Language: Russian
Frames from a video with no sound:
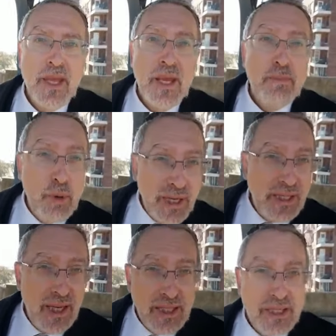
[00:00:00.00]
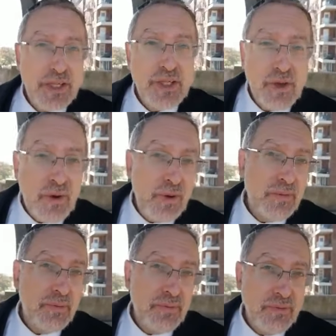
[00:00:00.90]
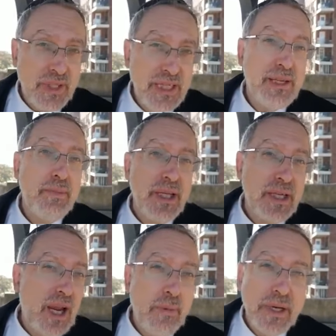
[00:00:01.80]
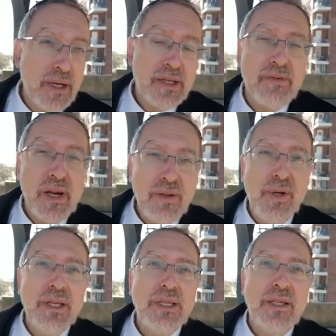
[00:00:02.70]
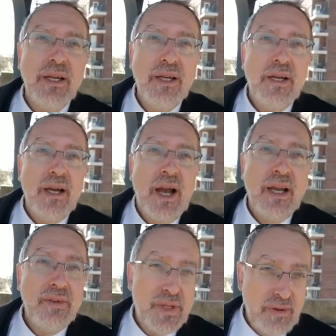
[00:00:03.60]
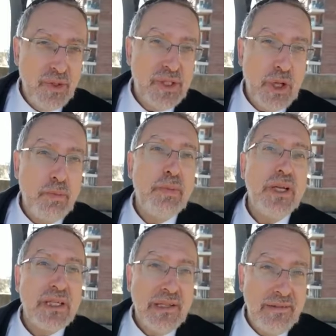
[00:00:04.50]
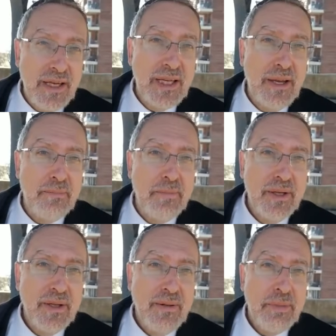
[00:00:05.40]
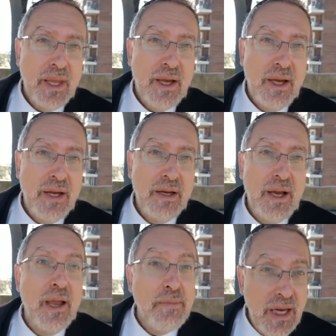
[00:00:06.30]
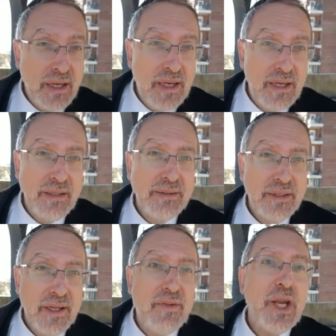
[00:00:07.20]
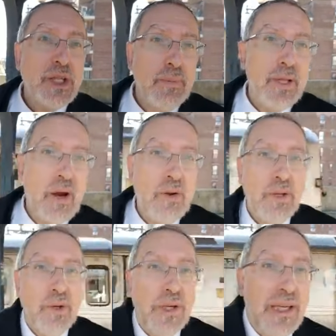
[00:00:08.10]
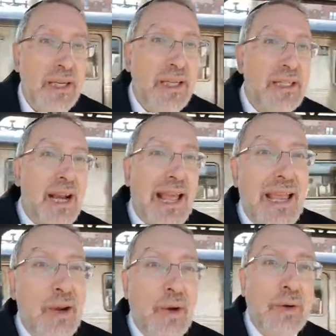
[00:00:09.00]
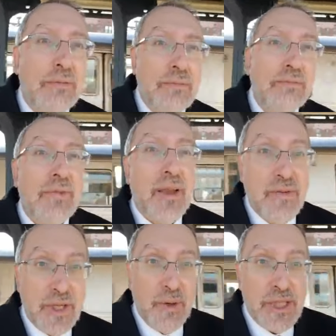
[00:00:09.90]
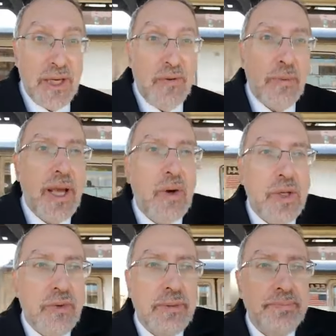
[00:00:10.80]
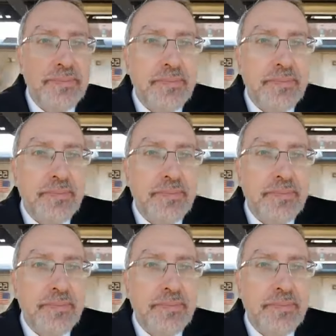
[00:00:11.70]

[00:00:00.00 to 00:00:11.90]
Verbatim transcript: Будем надеяться, что все события, как бы они развернулись, они все равно станут благословением э, Америки, еврейскому народу и Израилю. Всего самого вам хорошего.